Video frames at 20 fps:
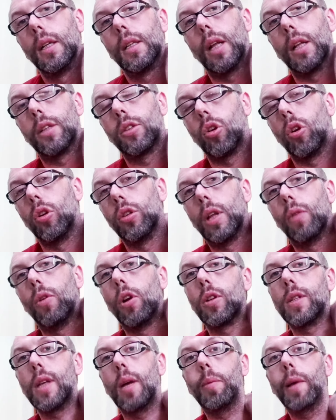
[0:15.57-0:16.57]
D'altronde ve
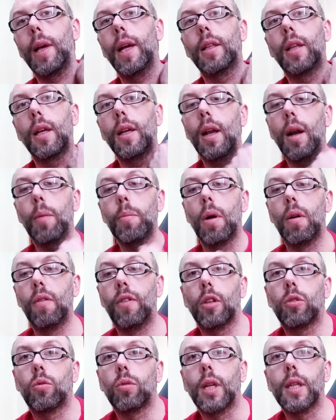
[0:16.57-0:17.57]
lo sapete, ieri abbiamo
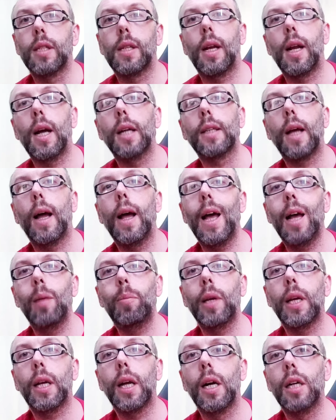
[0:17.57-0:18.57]
fatto una serata
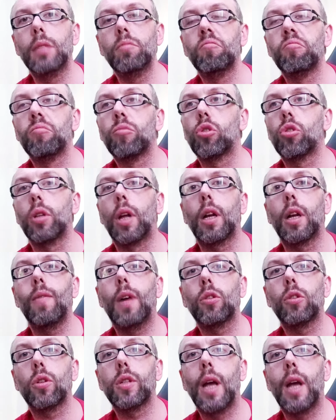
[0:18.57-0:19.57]
epica Sono
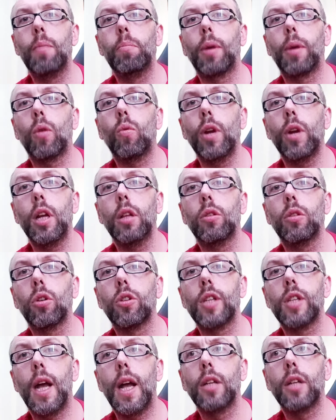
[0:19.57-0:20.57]
arrivato sempre quinto,
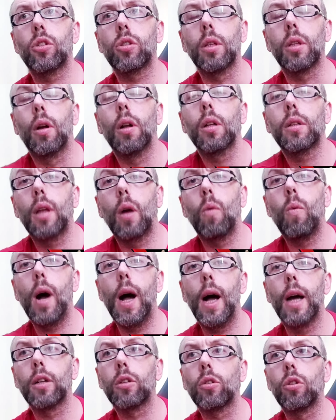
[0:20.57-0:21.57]
sesto, una volta
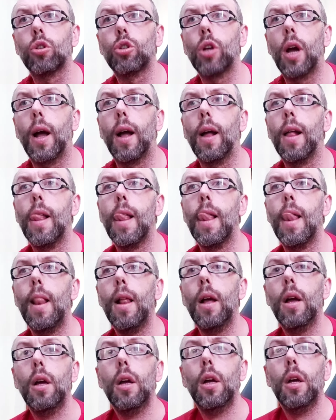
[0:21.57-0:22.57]
quarto, cioè
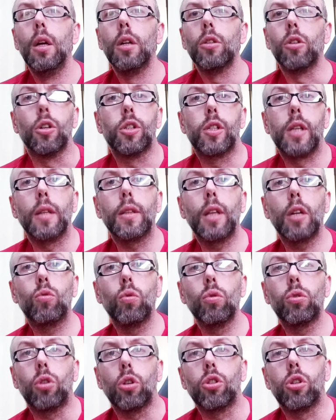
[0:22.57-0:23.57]
Nonostante
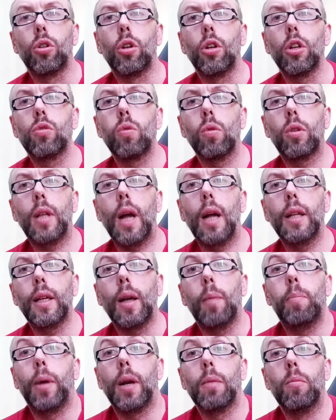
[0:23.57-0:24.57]
tutto sono risultati
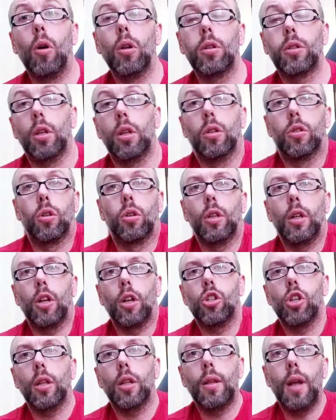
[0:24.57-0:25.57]
che per molti sono
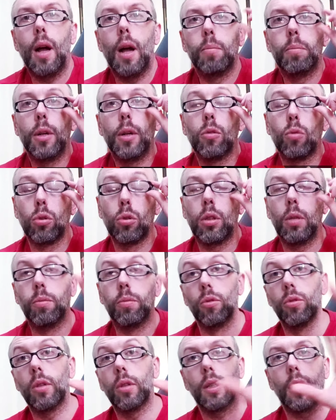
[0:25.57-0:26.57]
inaccettabili, tutti
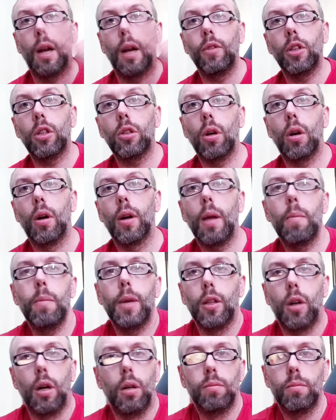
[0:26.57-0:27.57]
puntano alla vittoria, a me
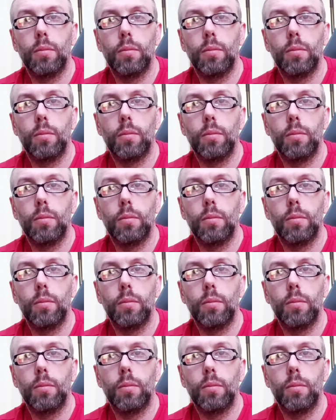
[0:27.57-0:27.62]
no, a